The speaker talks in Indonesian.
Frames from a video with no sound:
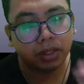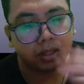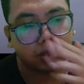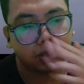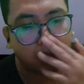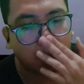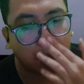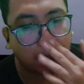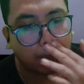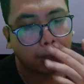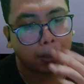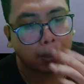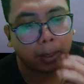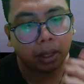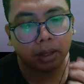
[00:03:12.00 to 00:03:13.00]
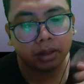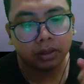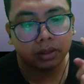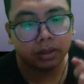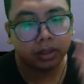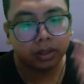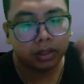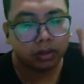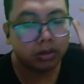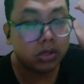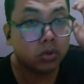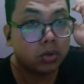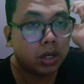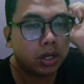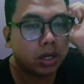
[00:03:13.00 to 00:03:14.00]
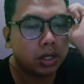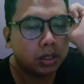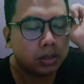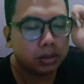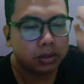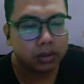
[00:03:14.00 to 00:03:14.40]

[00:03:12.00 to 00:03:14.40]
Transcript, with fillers: banget ini gue suka ya